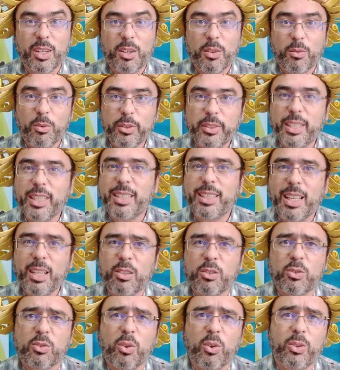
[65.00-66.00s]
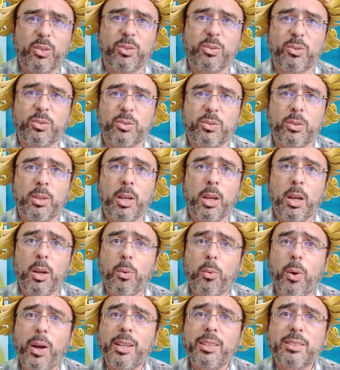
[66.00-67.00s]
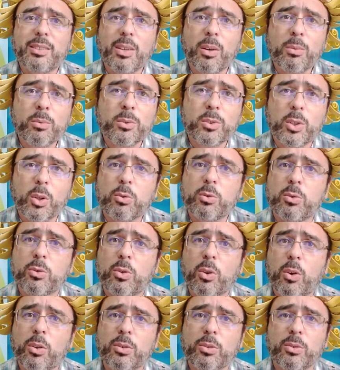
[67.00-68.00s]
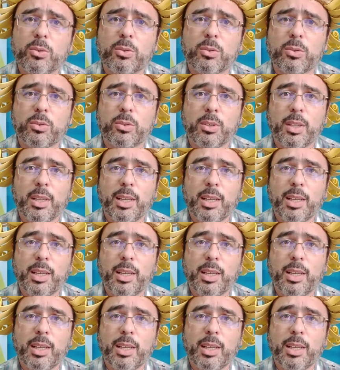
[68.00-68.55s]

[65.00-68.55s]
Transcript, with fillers: Você tem sonhos? Quais são os seus sonhos?